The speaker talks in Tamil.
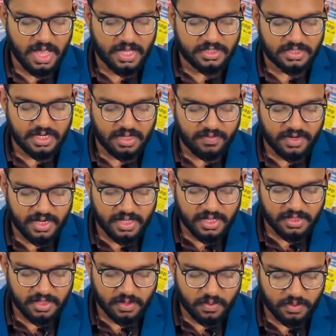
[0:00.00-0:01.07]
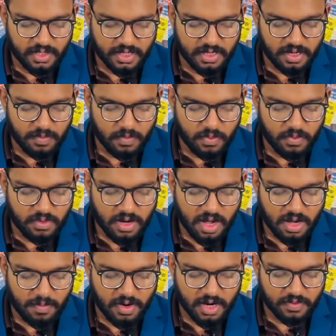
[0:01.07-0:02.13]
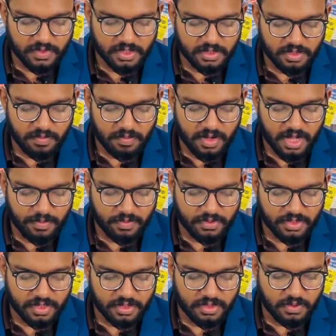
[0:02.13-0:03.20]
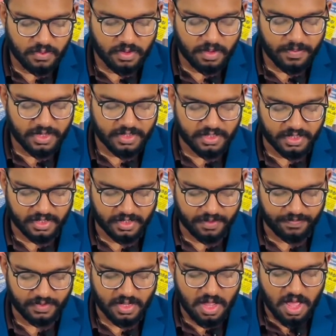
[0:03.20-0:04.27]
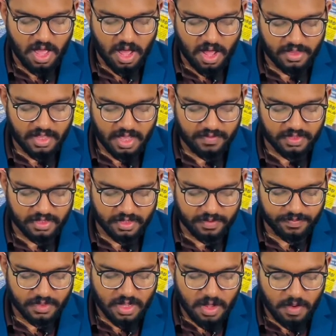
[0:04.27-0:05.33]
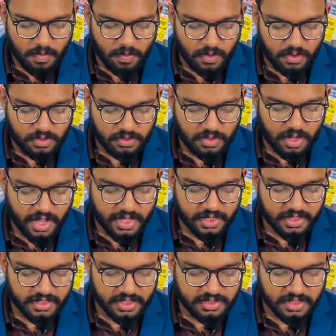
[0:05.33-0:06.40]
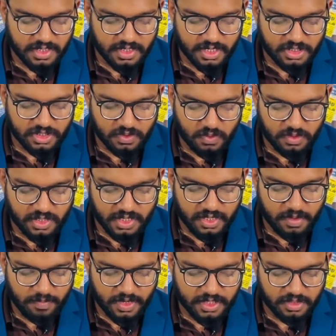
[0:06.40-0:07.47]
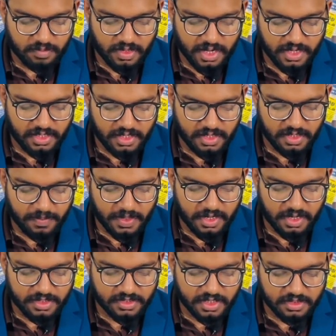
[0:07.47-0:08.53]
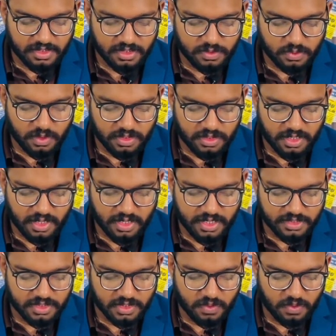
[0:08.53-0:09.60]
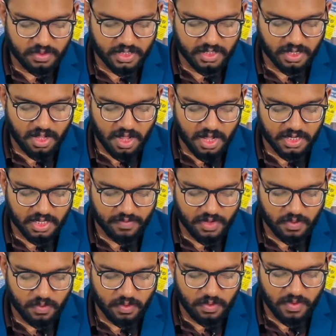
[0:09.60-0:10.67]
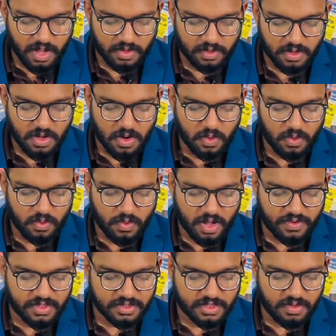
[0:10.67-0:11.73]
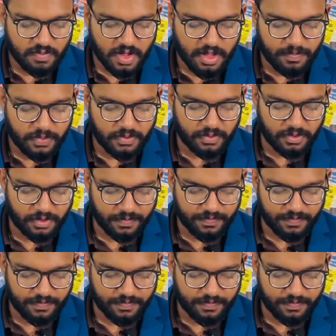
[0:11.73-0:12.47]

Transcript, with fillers: சிலவேளை இந்த கூட்டணிகள் மூன்றாக மாறுவதற்கும் வாய்ப்புட்டு என்று கூறப்படுகின்றது அதாவது மொட்டு ஐக்கிய தேசிய கட்சி கூட்டணி மற்றும் ஐக்கிய மக்கள் சக்தி சுதந்திர கட்சி கூட்டணி ஆகியவை உள்வாங்க உருவாவதற்கு வாய்ப்புண்டு